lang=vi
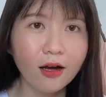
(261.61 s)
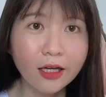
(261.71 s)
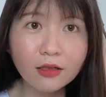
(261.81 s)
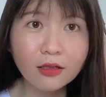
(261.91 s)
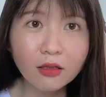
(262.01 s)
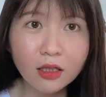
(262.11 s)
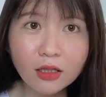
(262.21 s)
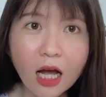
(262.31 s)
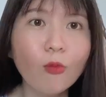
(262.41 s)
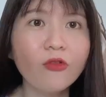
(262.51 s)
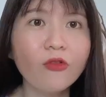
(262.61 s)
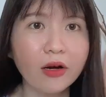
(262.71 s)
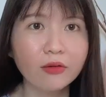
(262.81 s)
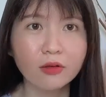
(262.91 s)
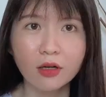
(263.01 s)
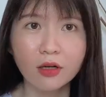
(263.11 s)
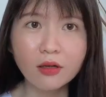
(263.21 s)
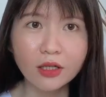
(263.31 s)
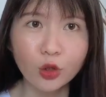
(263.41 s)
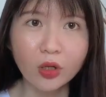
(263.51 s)
uh, kiến thức chính thống và được uh,
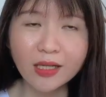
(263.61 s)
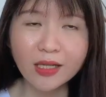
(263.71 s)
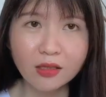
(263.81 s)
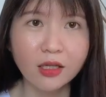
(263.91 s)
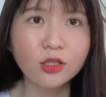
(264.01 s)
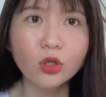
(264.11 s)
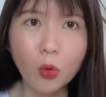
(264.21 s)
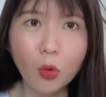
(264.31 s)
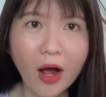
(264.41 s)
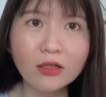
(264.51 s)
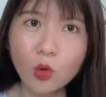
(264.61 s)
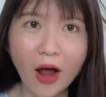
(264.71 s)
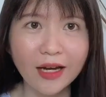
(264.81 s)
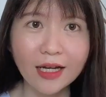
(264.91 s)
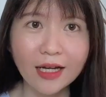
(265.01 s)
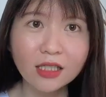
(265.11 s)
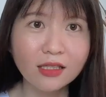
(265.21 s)
rất là nhiều các bác sĩ chuyên khoa nước ngoài đã